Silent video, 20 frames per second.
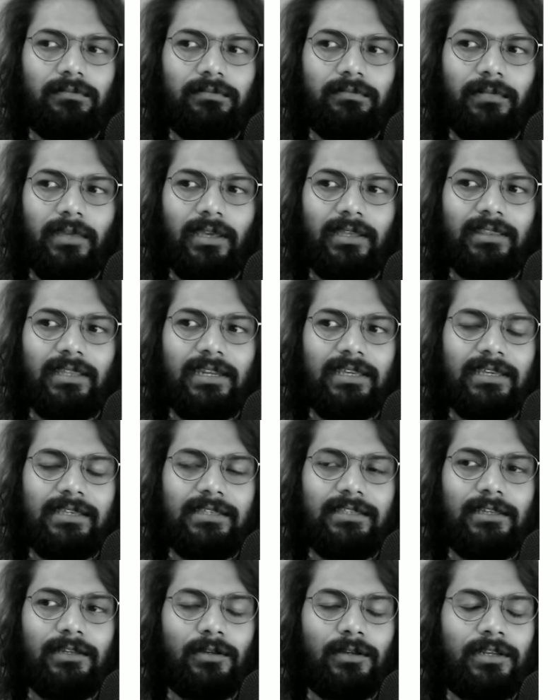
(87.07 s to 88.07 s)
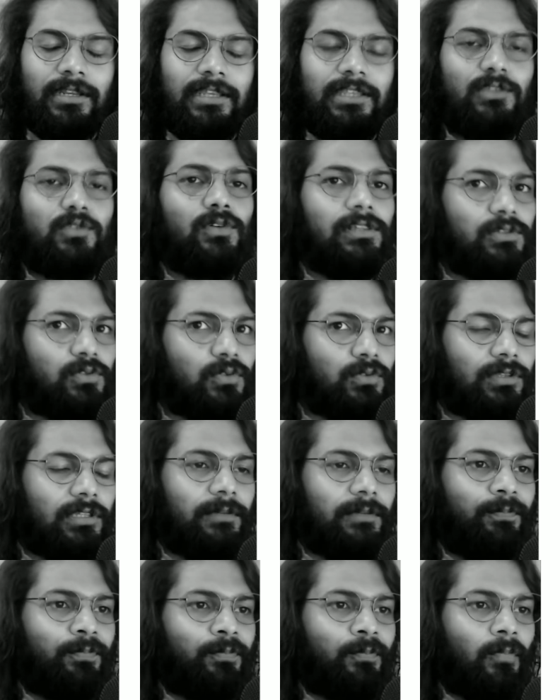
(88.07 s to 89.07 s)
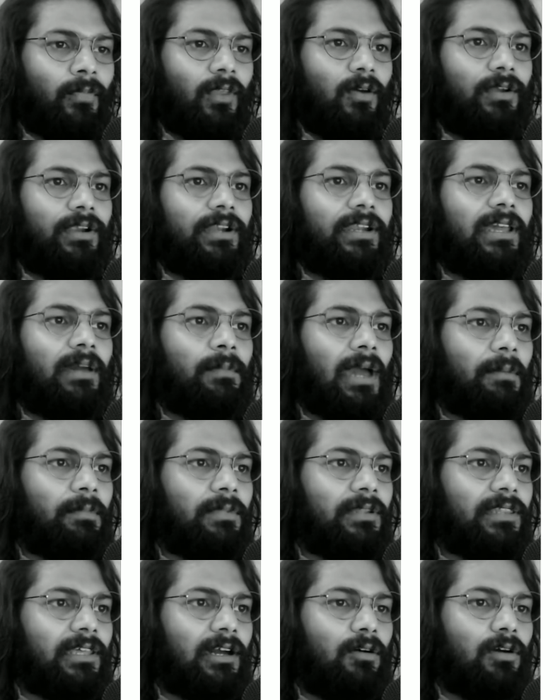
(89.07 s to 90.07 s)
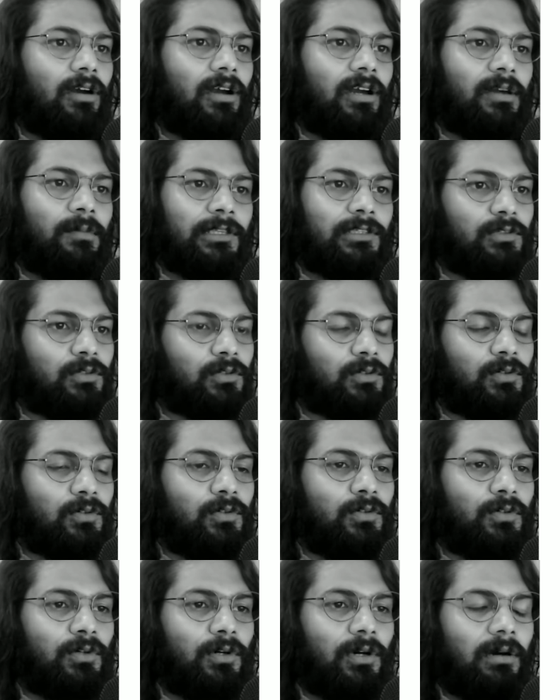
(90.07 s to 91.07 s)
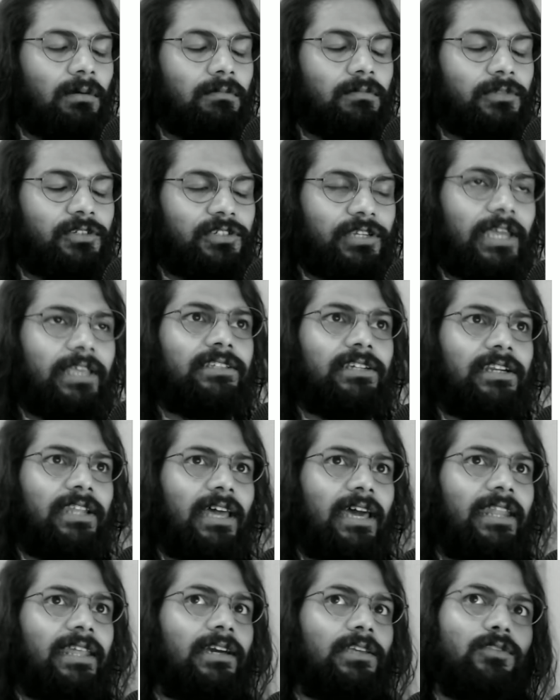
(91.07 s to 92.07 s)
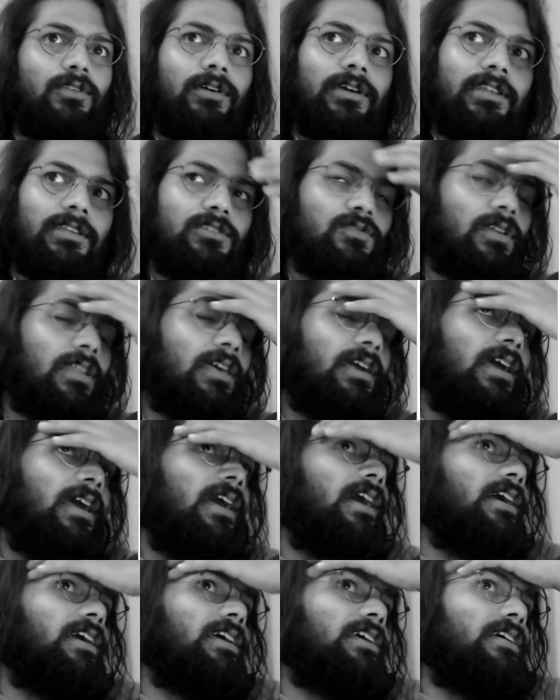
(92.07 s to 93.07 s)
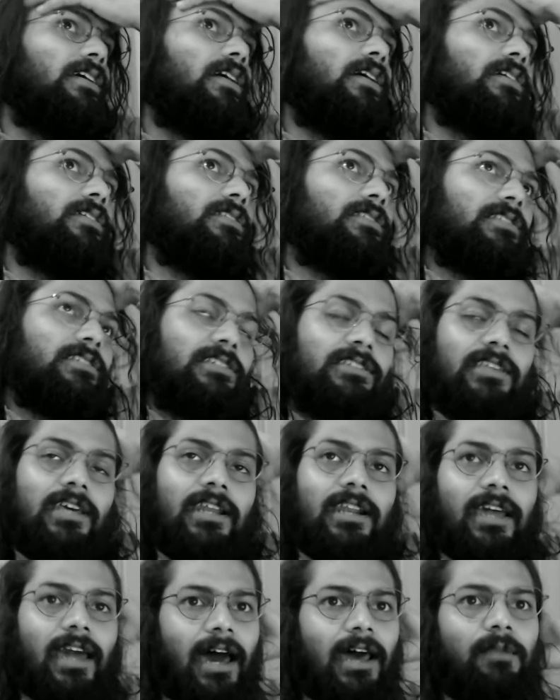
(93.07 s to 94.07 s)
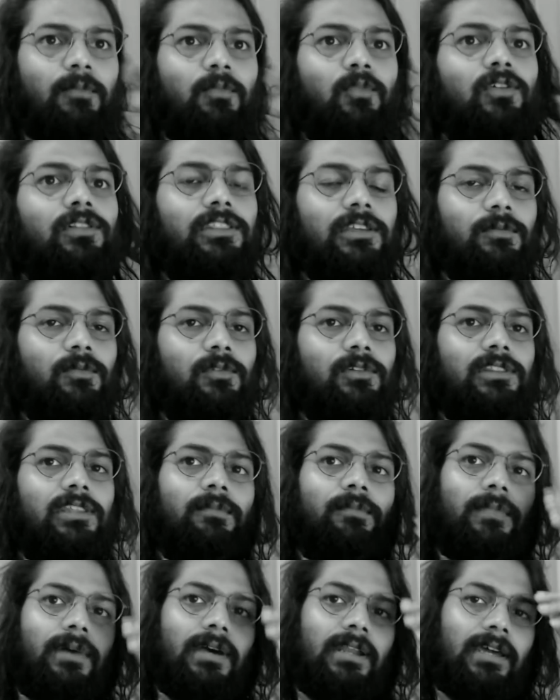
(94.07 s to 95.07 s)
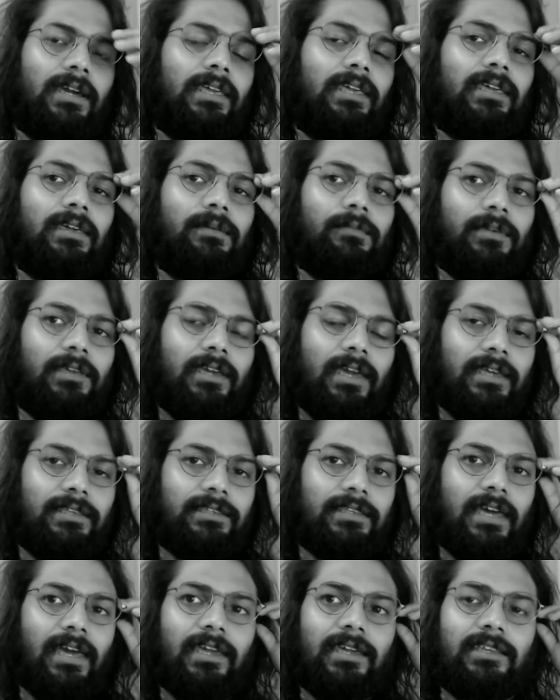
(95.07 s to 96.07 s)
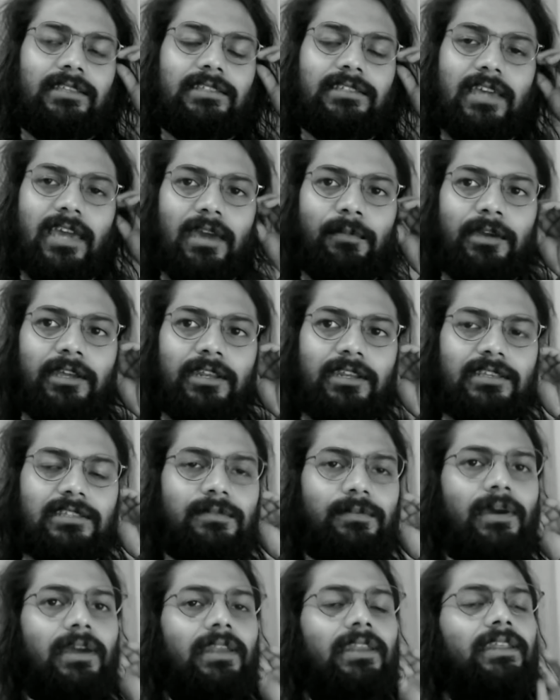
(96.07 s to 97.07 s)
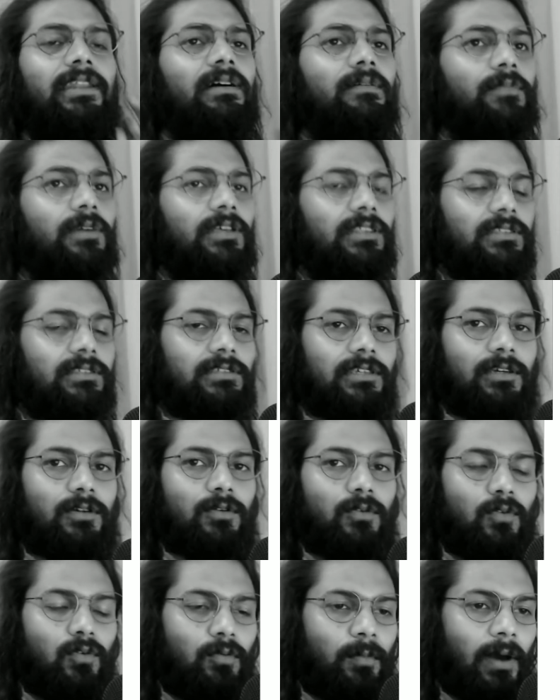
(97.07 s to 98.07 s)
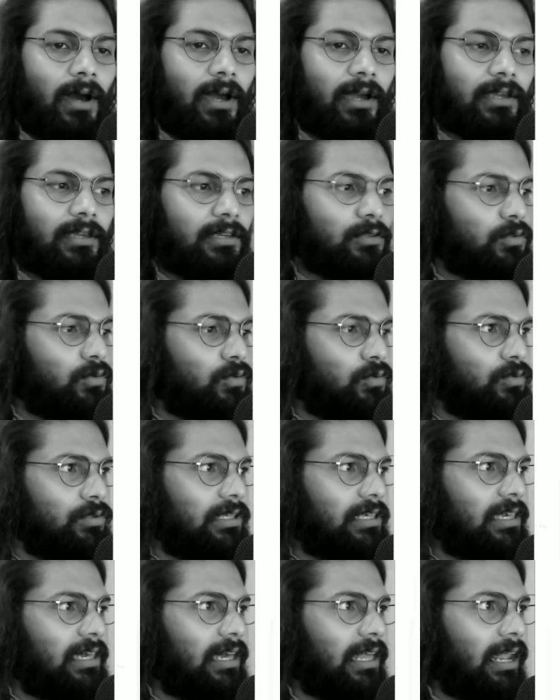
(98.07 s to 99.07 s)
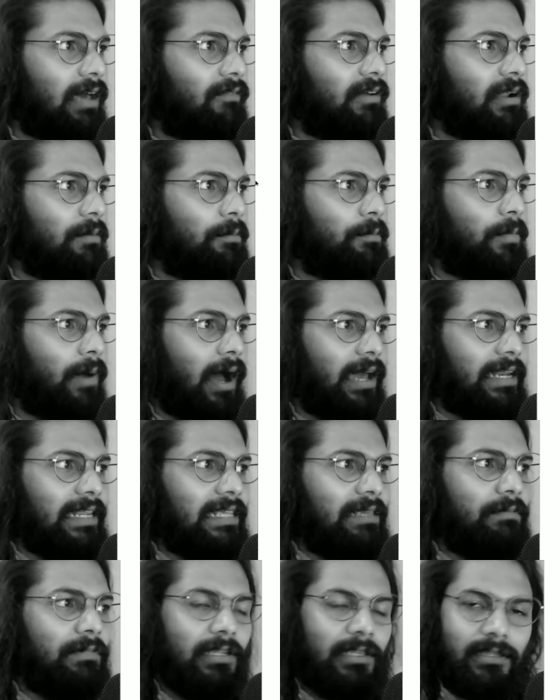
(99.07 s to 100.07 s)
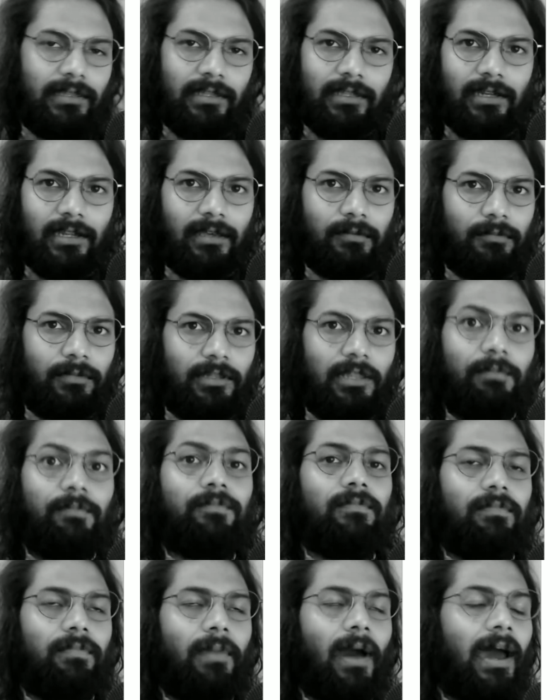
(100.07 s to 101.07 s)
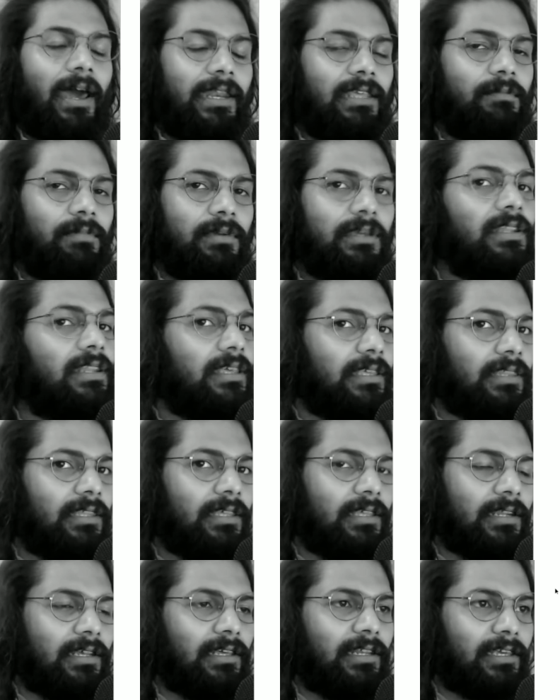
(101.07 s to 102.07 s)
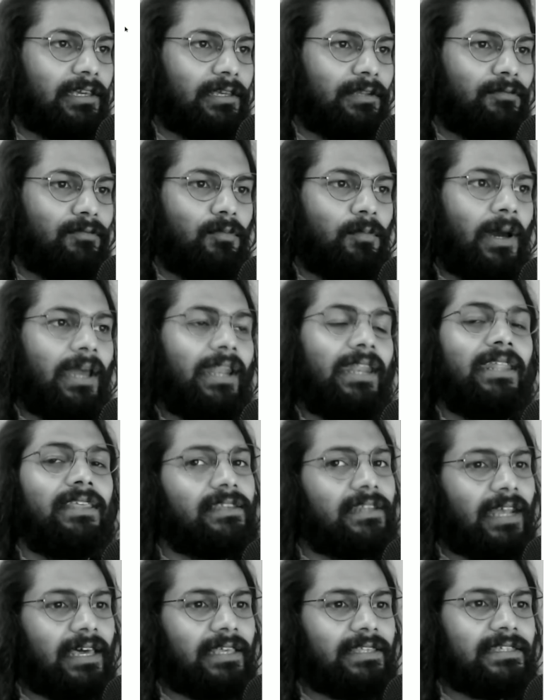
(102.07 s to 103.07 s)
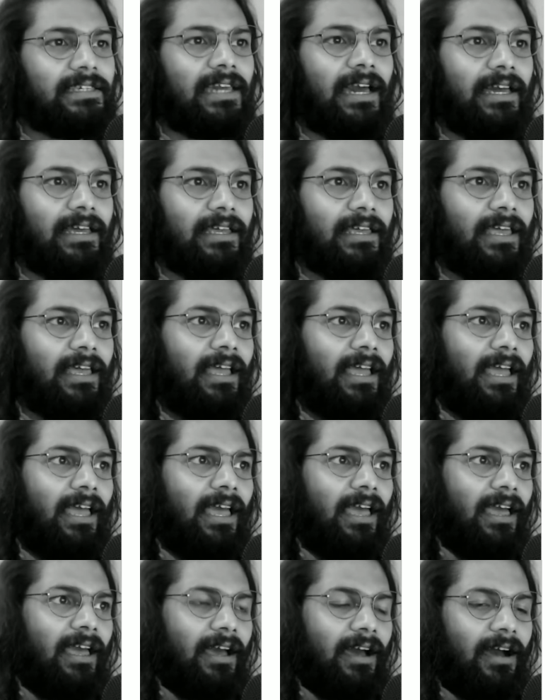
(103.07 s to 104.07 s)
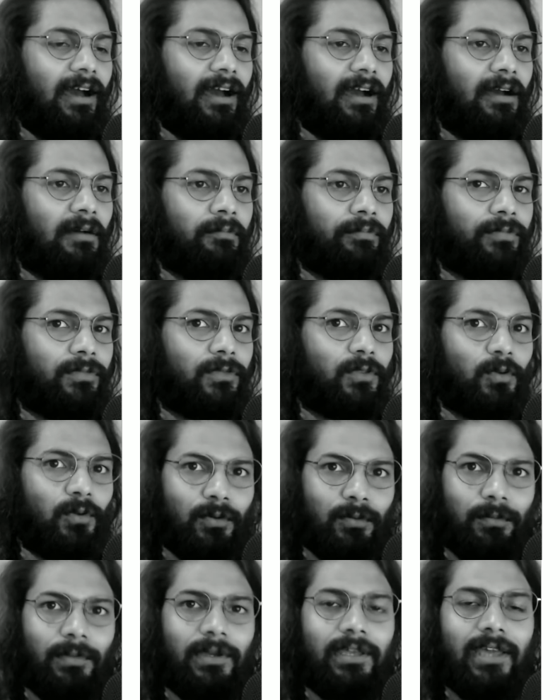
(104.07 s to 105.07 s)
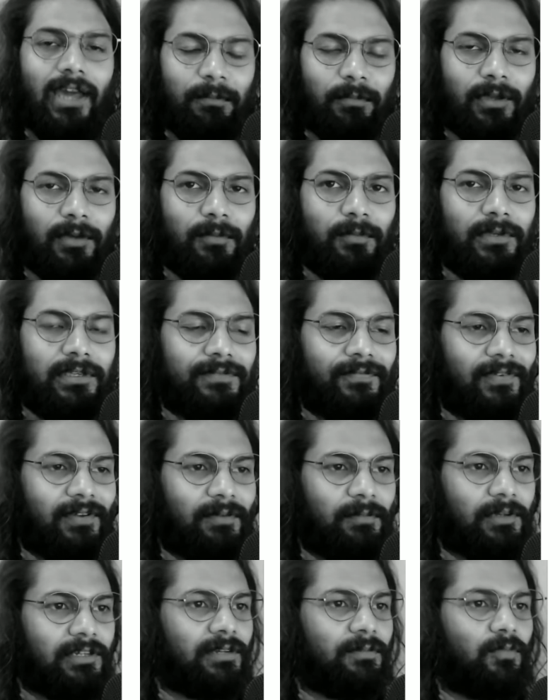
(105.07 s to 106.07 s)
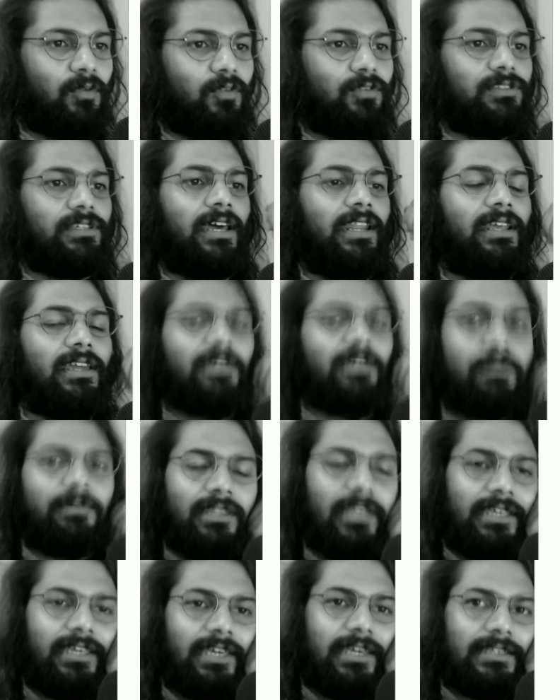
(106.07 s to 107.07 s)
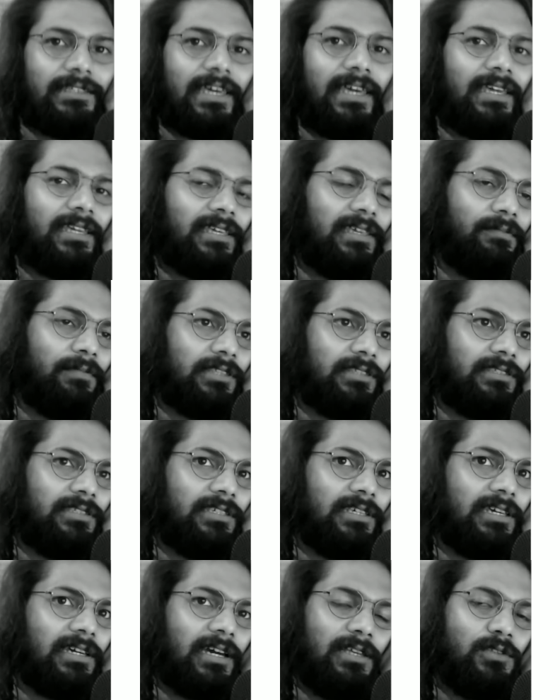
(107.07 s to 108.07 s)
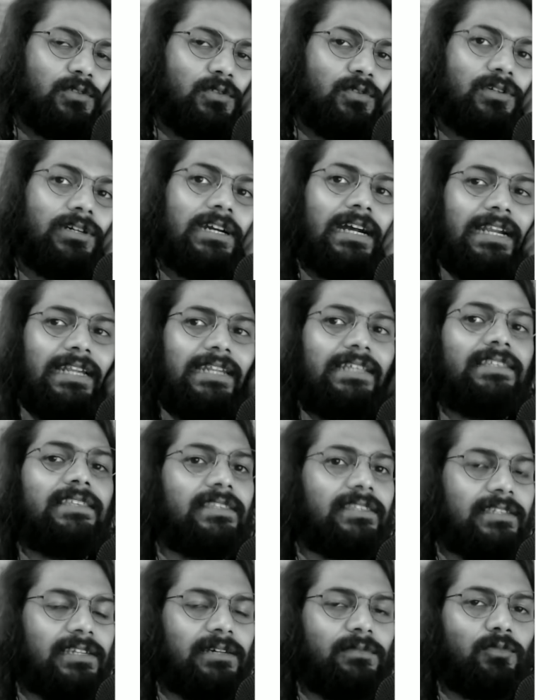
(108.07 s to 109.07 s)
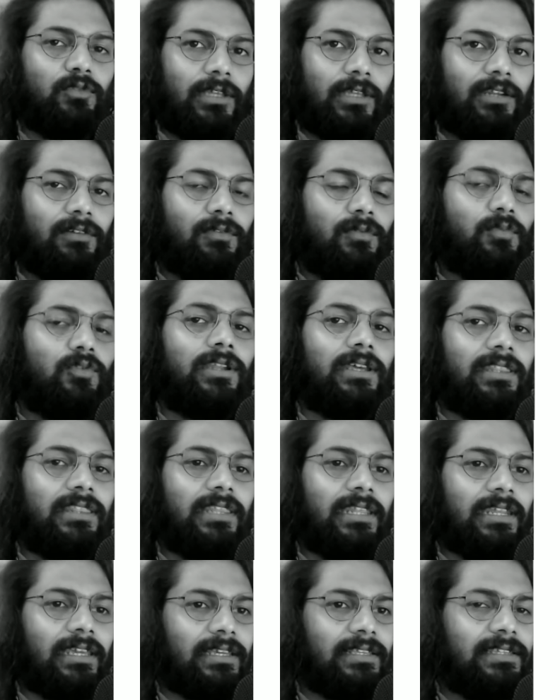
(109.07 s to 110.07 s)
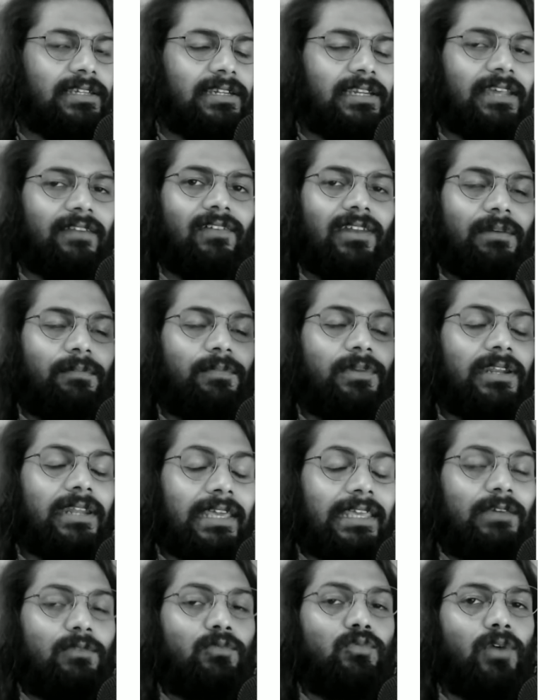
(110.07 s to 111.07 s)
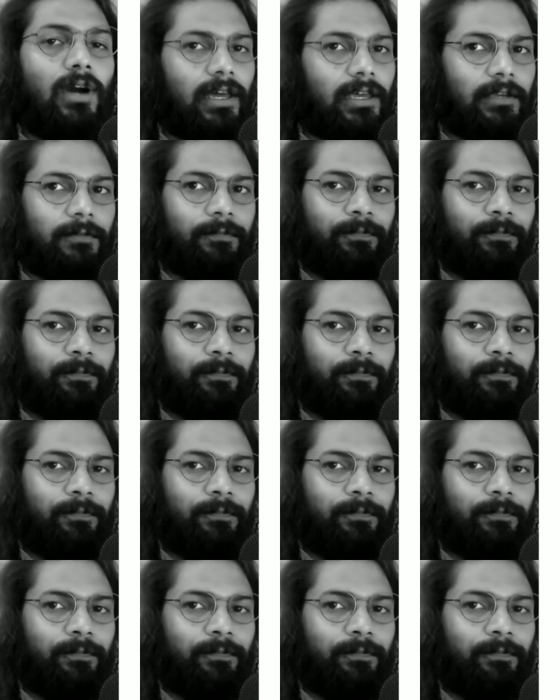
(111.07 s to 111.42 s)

एक तरीके से रिचुअल्स होते हैं और इंडिया में आपने देखा होगा कि बच्चों को शहद चटाने का जो है रिचुअल है सरकार बोलते बोलते मर गई कि भैया ऐसा है कि छः महीने से पहले ना बच्चे को माँ के दूध के अलावा ना पानी भी नहीं देना है मतलब पानी भी नहीं देना है लेकिन वो मानने से राज़ी कहाँ है Um, तो भाई आपको भी इन्फॉर्मेशन पहुंचा रहे हैं कि भाई देखिए ऐसा है कि बच्चे का जो गट सिस्टम होता है ना वो पूरे तरीके से डेवलप नहीं हुआ है